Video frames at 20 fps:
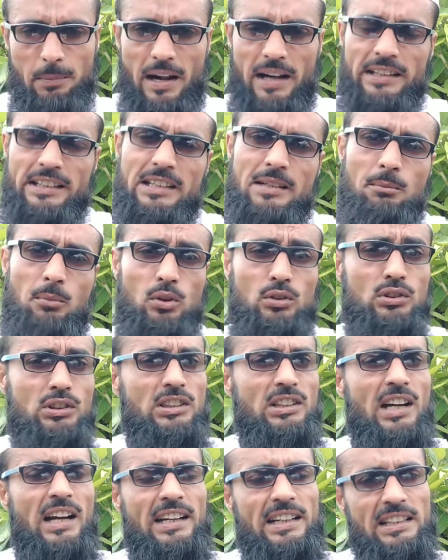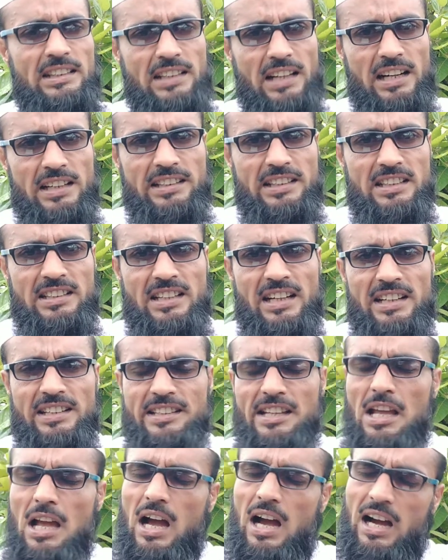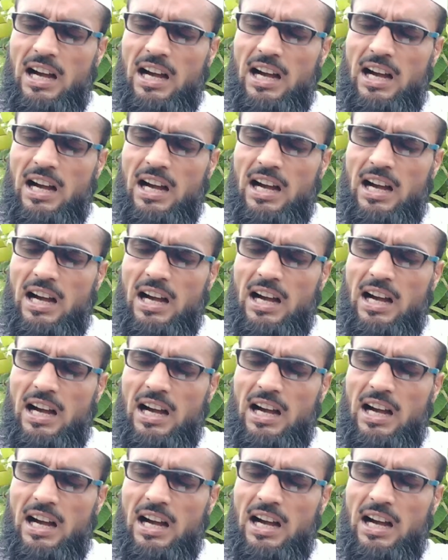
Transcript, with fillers: বাড়ির মধ্যখানে দাঁড়িয়ে দাঁড়িয়ে